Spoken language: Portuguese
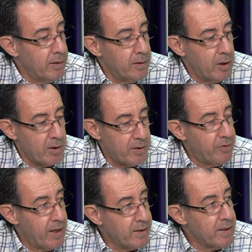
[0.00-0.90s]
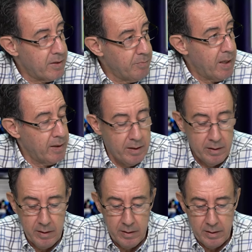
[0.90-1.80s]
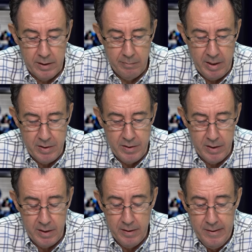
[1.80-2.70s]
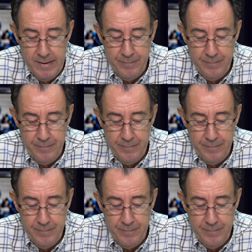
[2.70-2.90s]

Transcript: semana, na nossa frase da semana, que já vais dizer,